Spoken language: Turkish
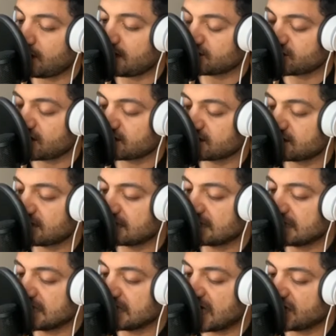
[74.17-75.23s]
Büyük
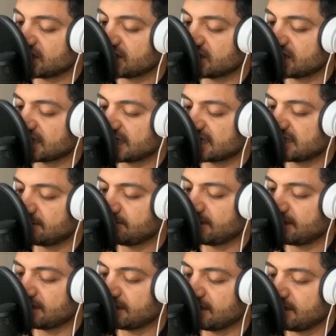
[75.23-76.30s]
ajansların yaydığı
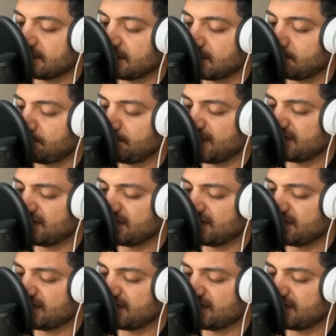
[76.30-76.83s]
resimleri